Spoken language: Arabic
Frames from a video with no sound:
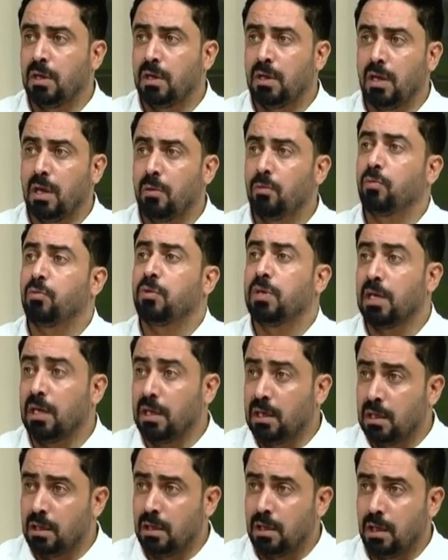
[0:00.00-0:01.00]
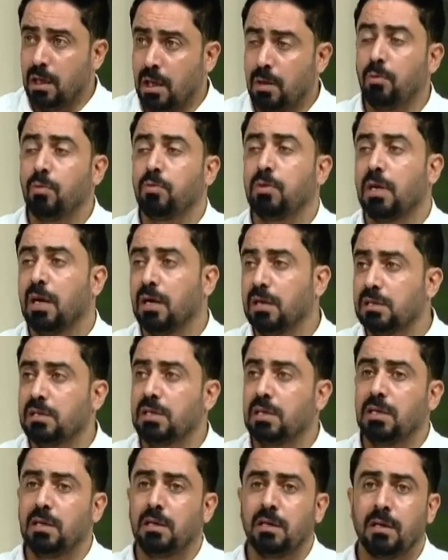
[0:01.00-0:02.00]
الممتعين
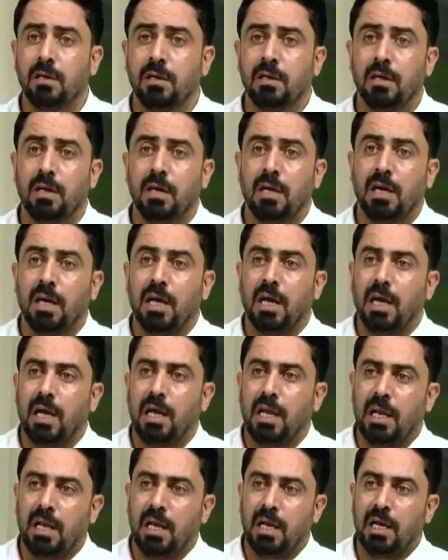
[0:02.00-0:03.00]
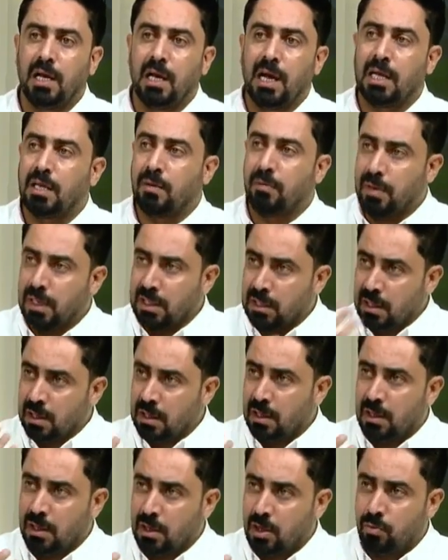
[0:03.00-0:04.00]
الممتازين اللي اتمنى
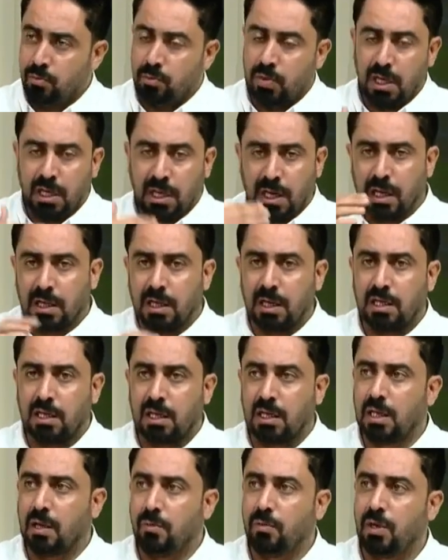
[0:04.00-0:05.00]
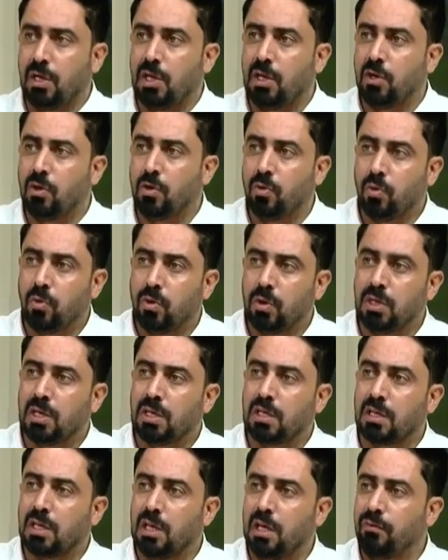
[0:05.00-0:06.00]
من الكادر التدريبي انه
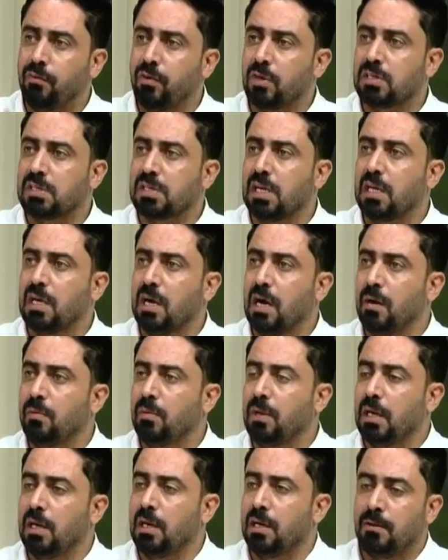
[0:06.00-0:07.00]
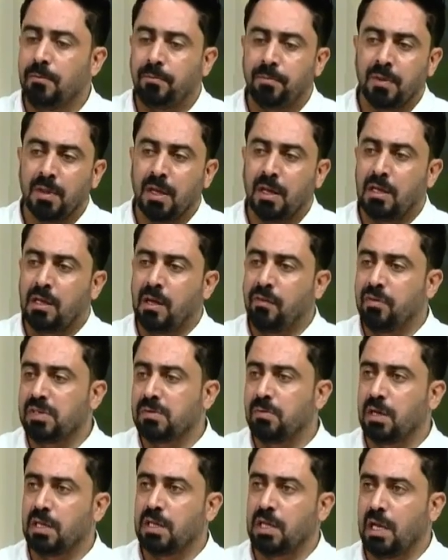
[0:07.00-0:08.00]
يعطيه الفرصه الكامله نفس
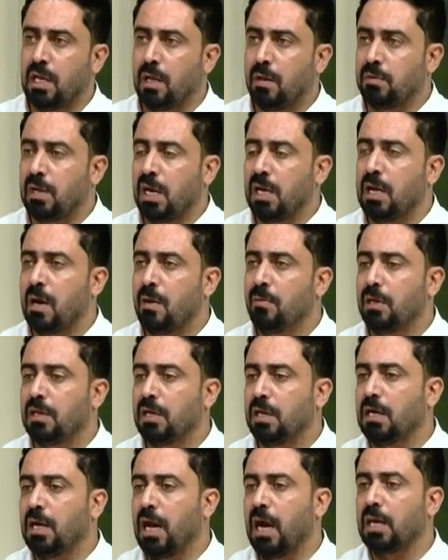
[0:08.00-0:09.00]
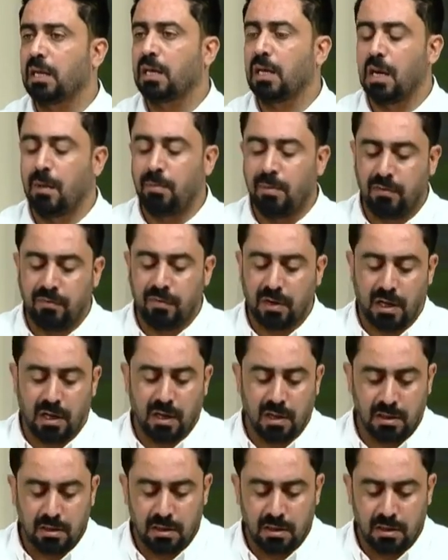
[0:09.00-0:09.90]
ما تكلمنا عن أحمد يحيى أيضا أحمد فرحان